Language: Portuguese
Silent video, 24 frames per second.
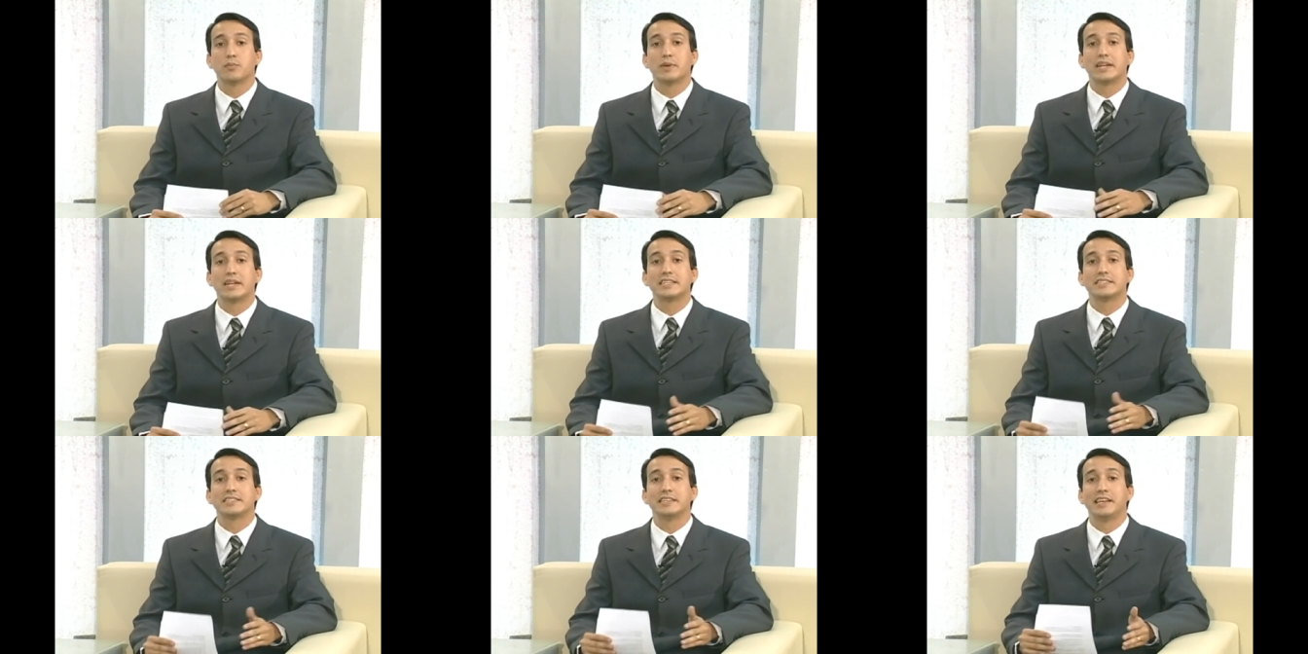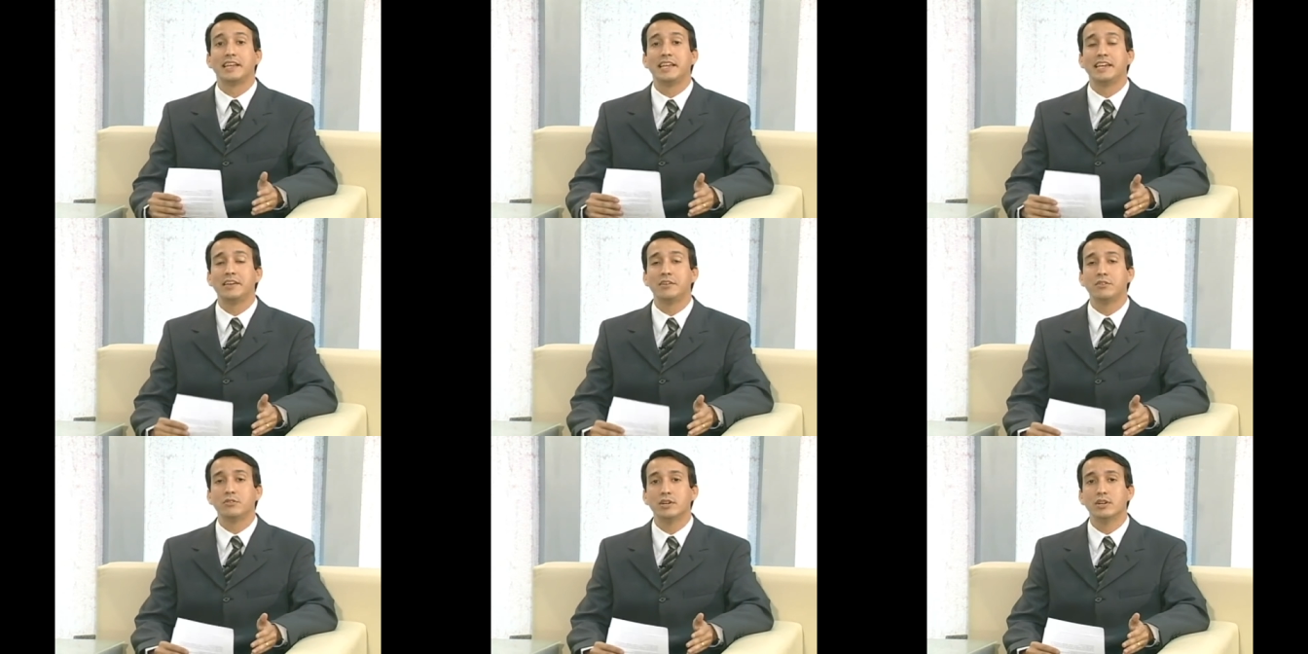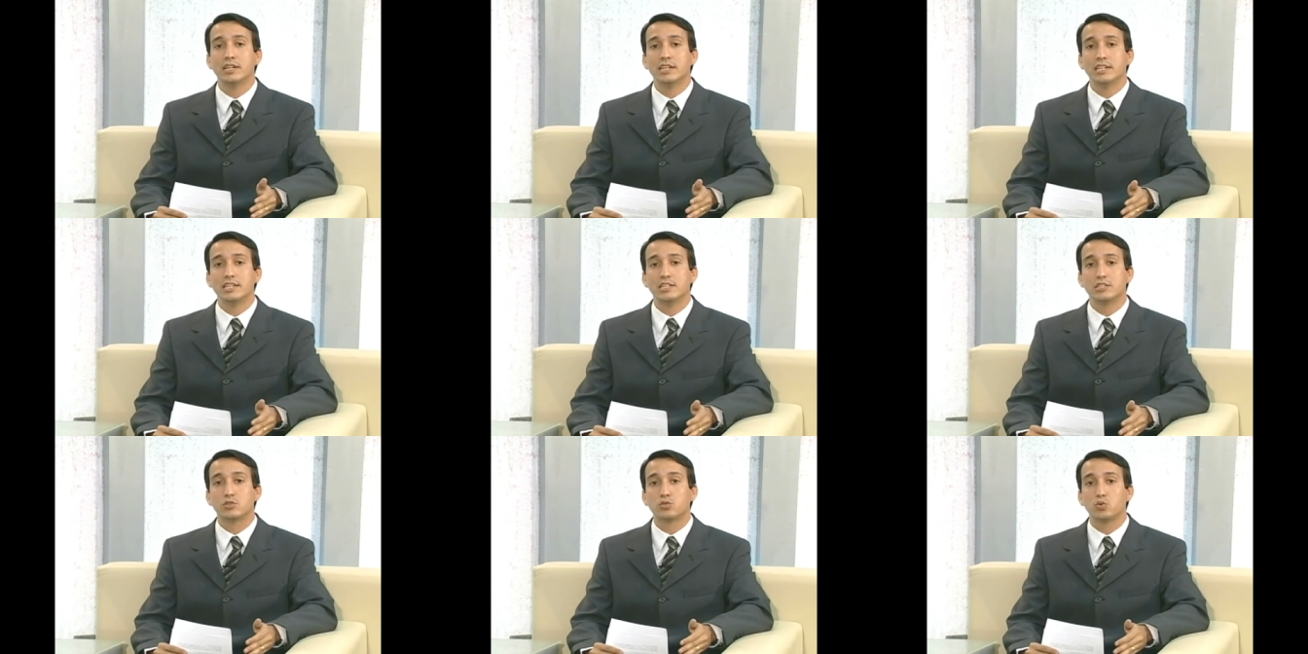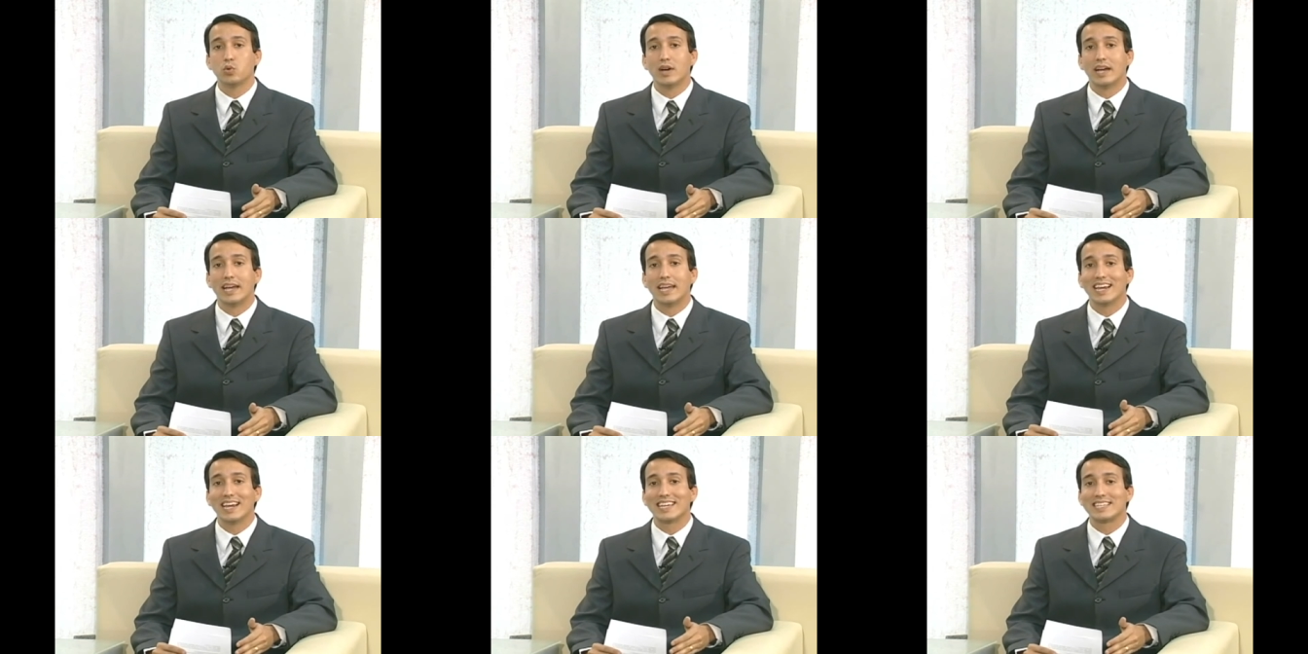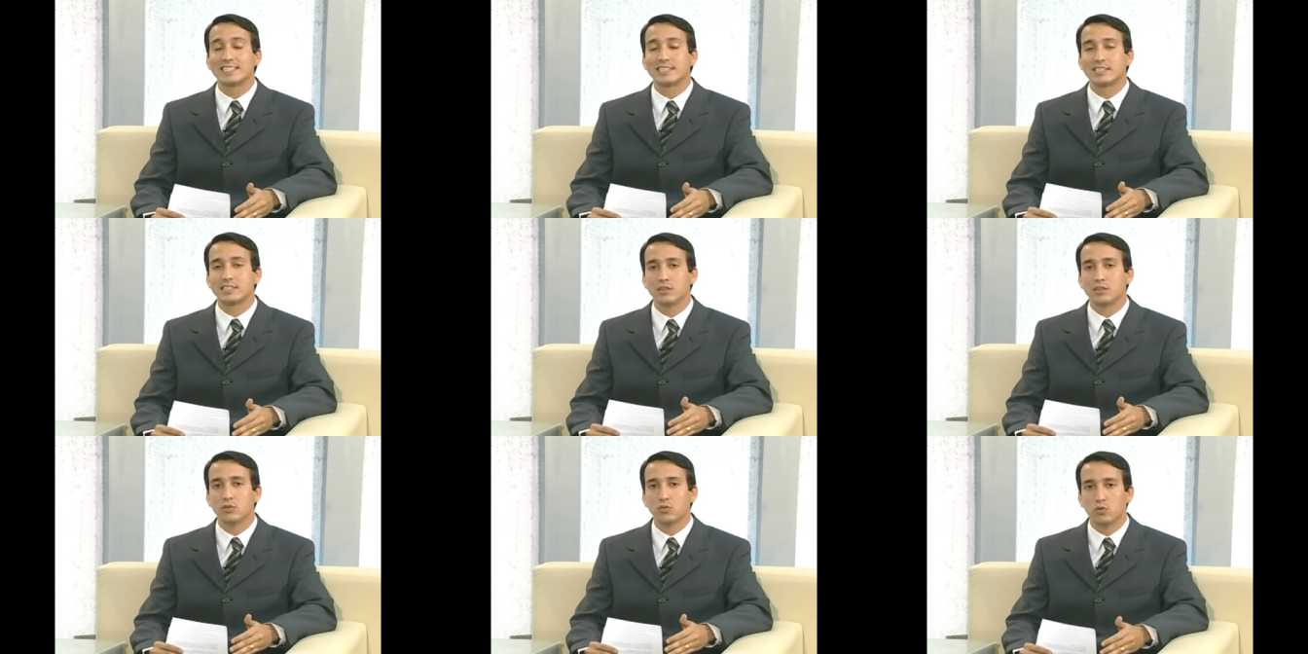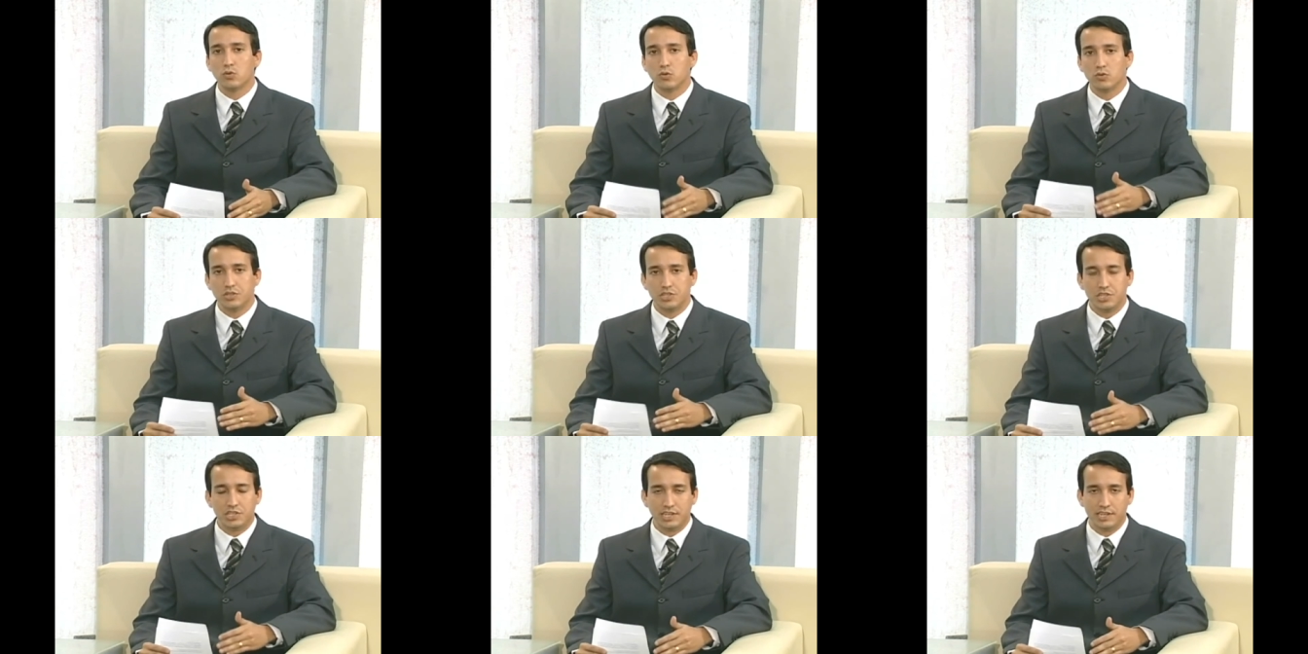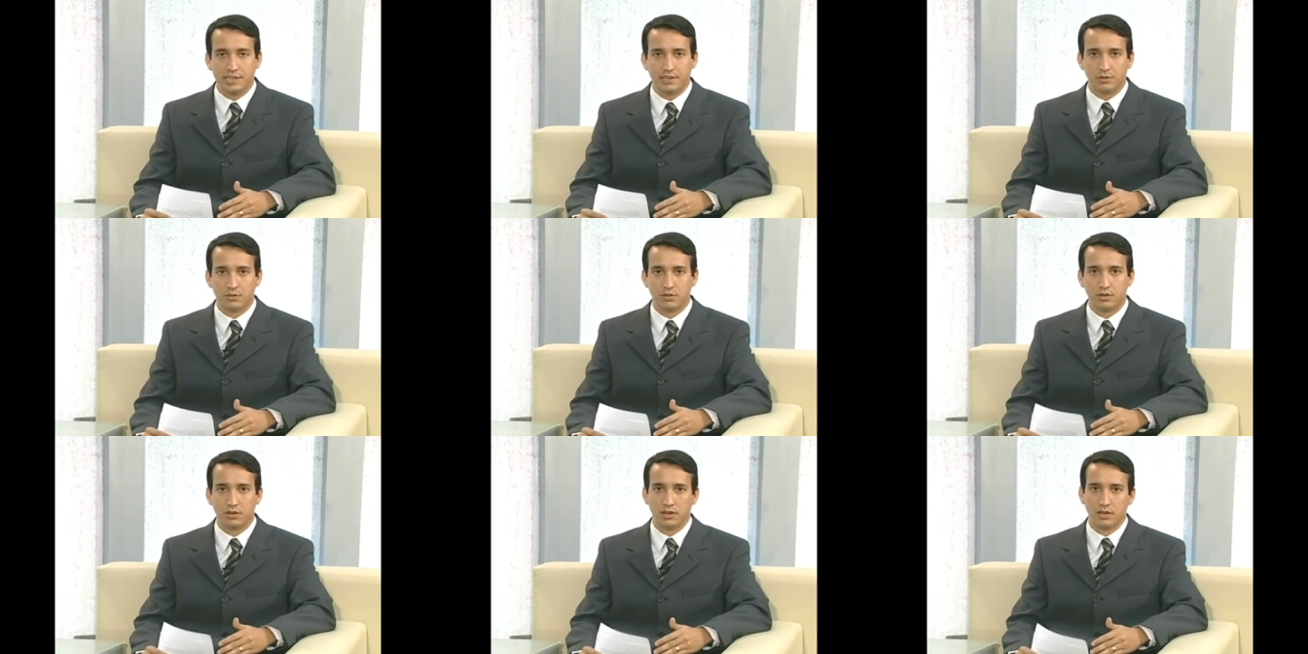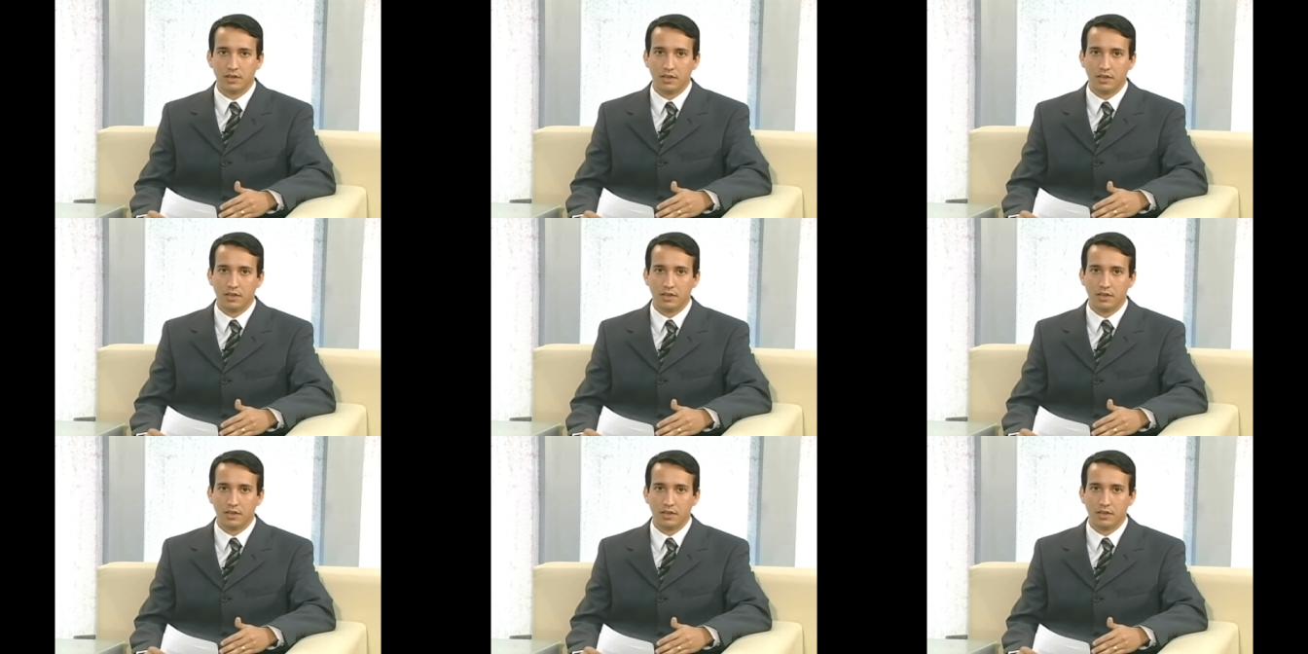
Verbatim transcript: Brasileiro e Sua Relação com o Dinheiro,